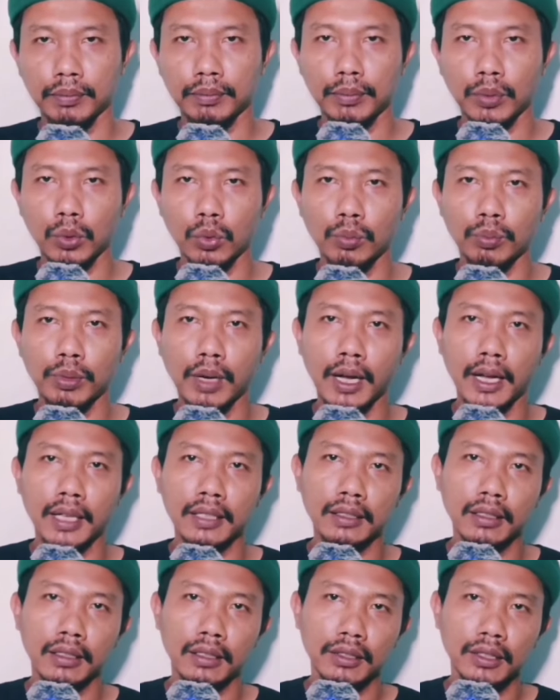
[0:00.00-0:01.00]

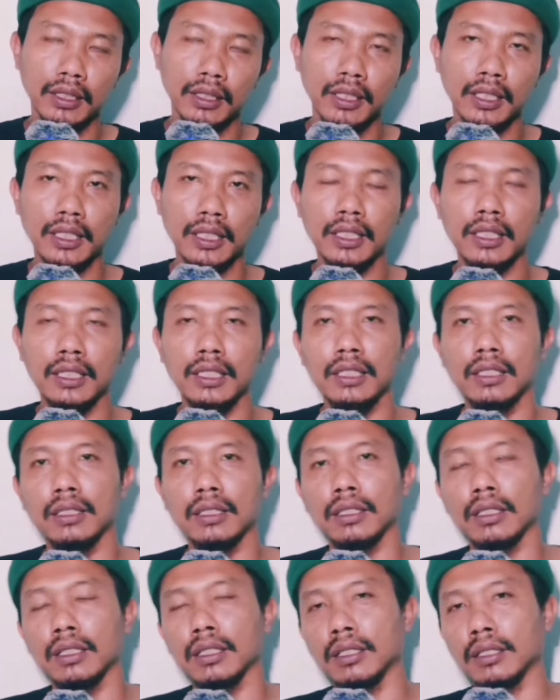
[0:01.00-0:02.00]
Perubahan rezeki
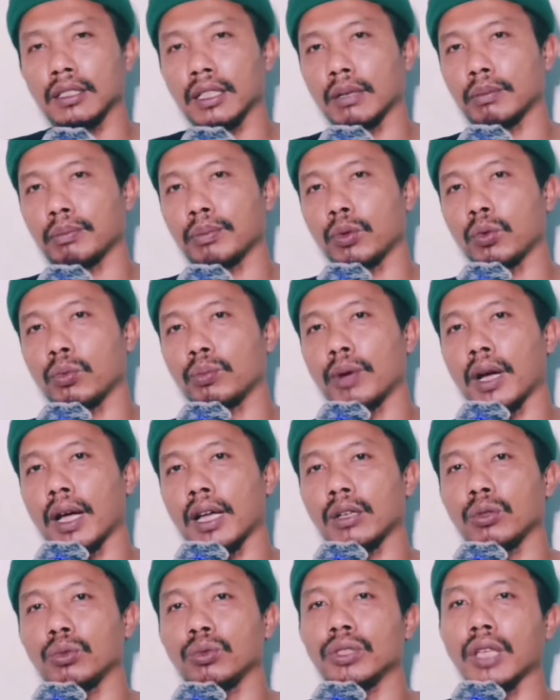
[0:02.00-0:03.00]
dan
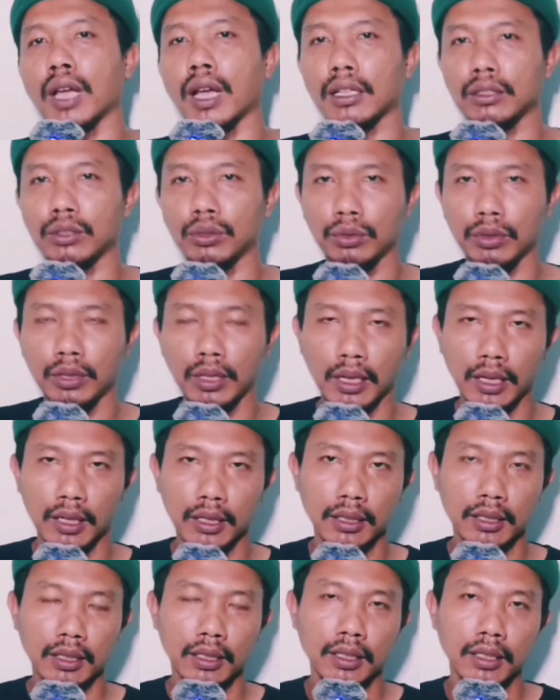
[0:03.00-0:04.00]
perubahan usaha juga.
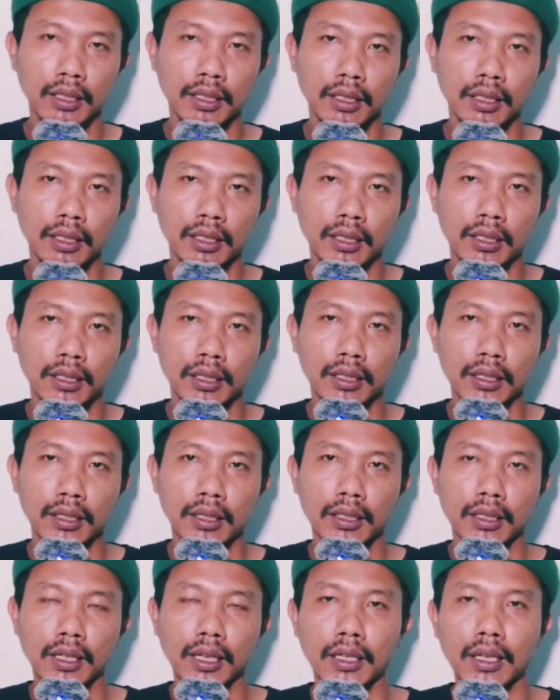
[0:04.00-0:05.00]

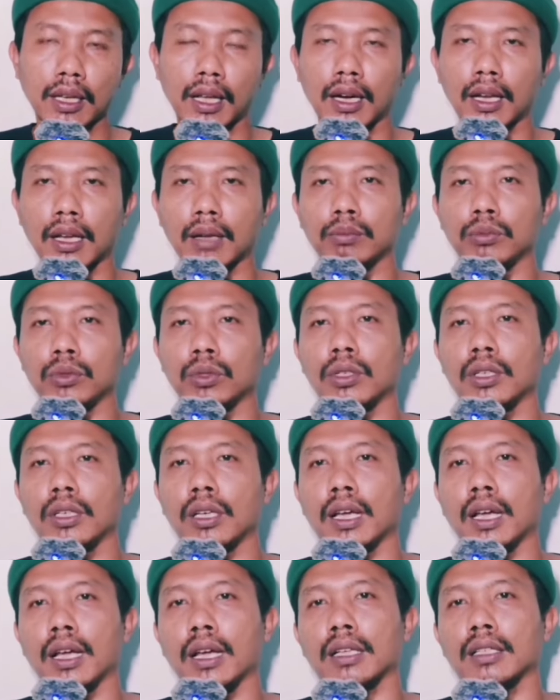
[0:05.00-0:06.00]
Dan
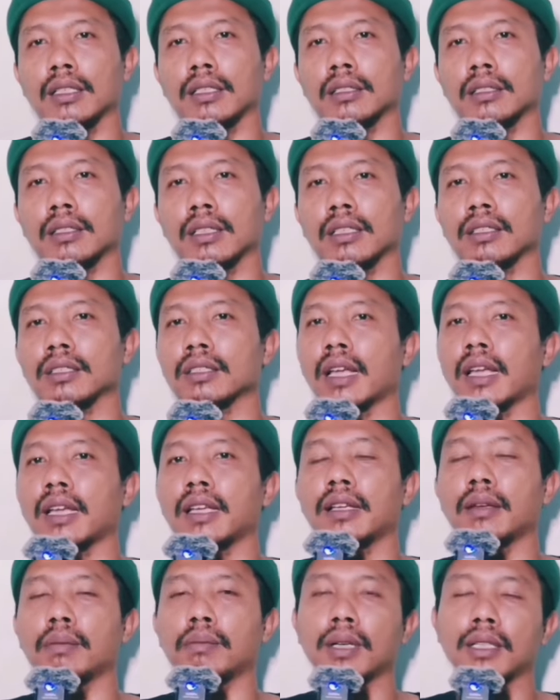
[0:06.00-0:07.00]
alhamdulillah
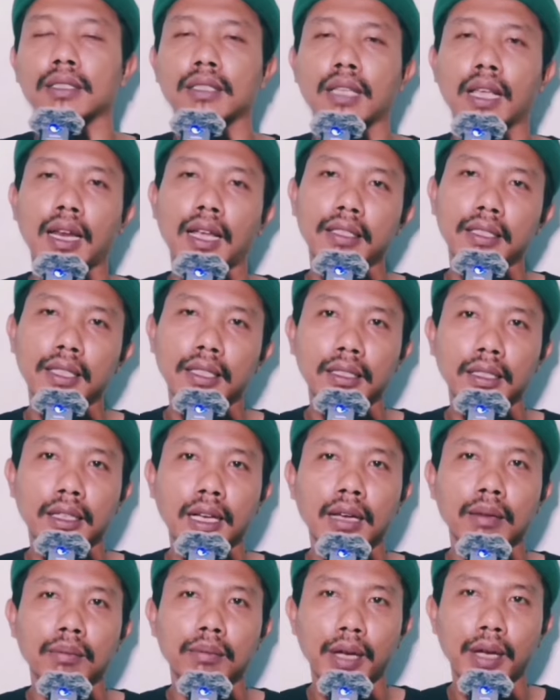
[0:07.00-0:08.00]
selesai masalahnya
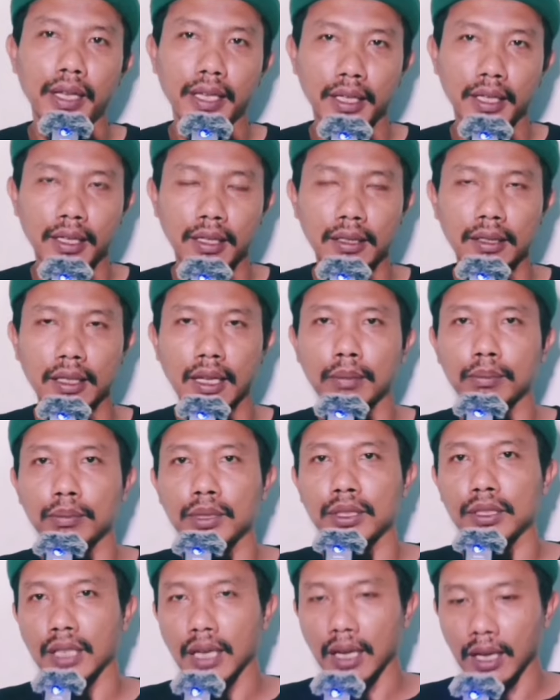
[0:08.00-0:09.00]
dengan baik dan
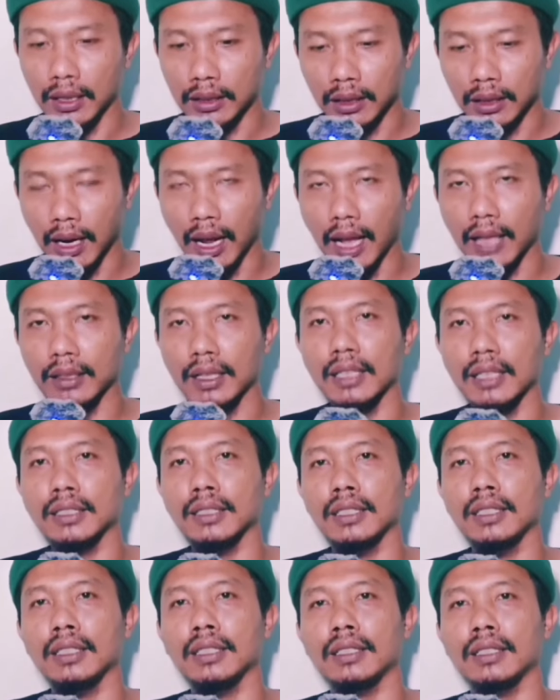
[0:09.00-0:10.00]
bisa
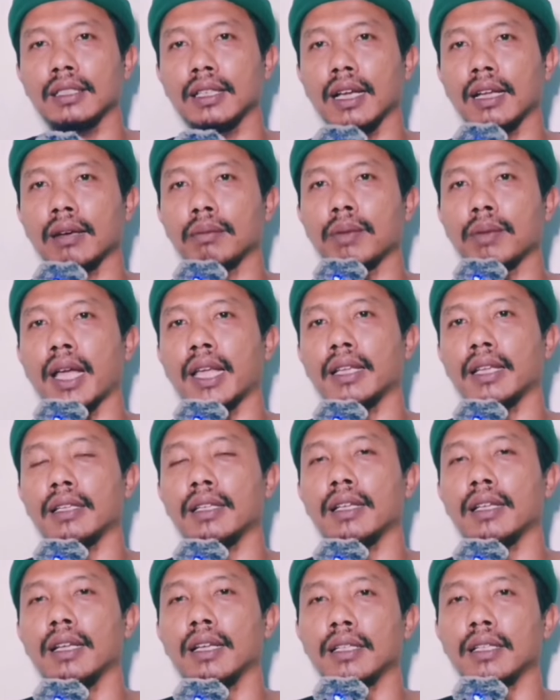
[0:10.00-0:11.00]
teratasi dengan baik
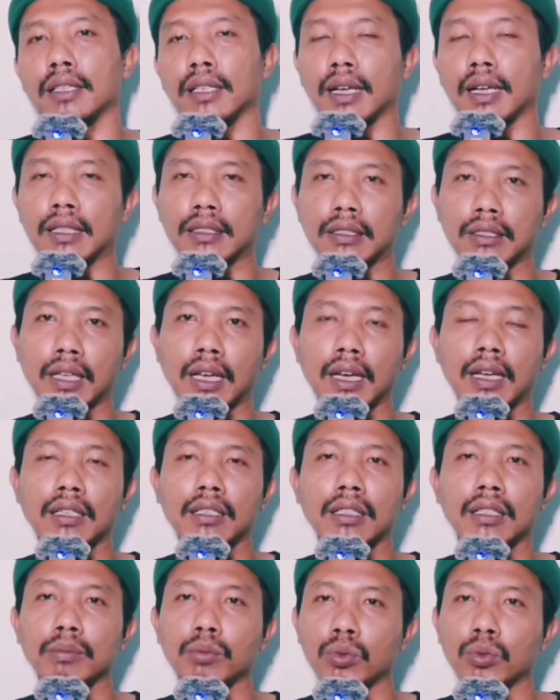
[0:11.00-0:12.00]
dengan
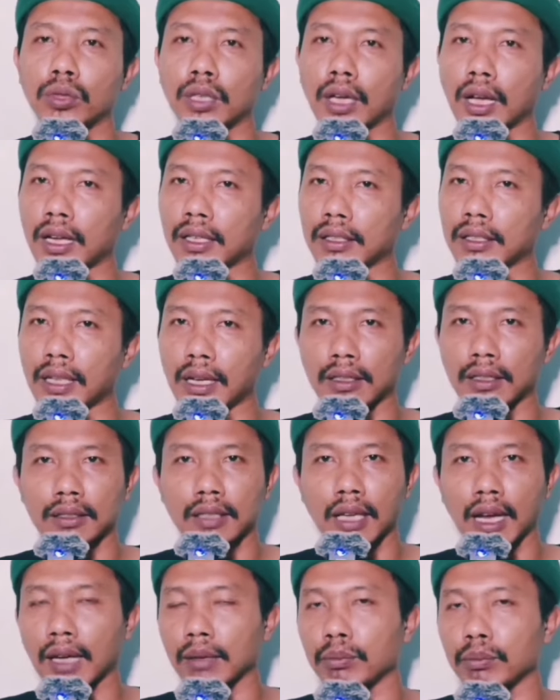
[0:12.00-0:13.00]
jalan kemudahan yang
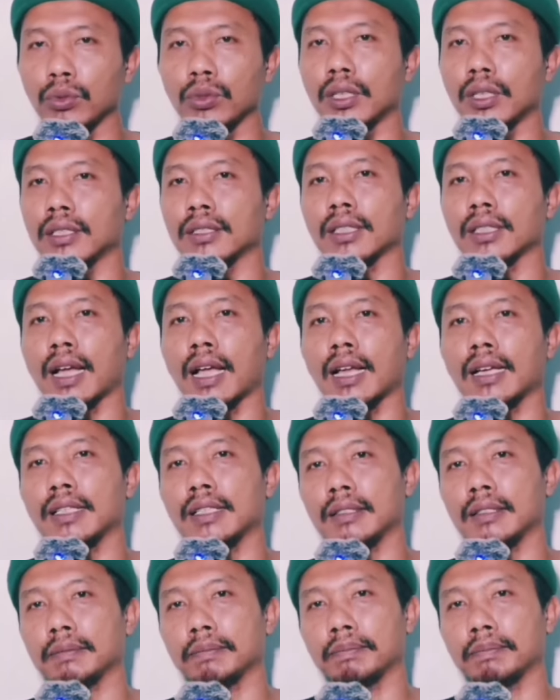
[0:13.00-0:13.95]
sangat mudah sekali